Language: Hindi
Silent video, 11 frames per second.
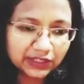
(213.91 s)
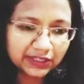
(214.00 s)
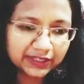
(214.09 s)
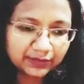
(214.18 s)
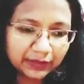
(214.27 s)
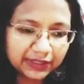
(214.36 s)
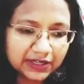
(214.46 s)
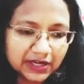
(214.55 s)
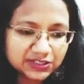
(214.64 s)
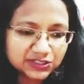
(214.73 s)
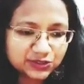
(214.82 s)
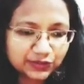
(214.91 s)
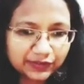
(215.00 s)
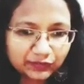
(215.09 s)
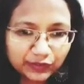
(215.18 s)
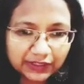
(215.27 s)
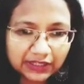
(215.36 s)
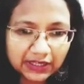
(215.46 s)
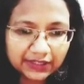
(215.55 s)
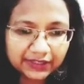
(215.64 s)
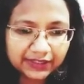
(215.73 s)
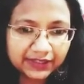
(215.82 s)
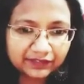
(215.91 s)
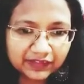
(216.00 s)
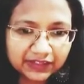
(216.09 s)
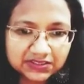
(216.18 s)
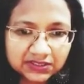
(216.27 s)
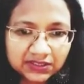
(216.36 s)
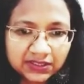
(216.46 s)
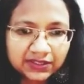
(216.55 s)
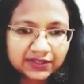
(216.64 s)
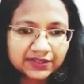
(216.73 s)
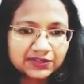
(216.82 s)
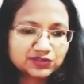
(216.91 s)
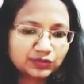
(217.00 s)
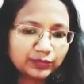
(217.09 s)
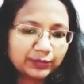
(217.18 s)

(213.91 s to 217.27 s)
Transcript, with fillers: के लिए मैंने कार्ड्स जो है वो निकाल लिए हैं फ्रेंड्स सो so,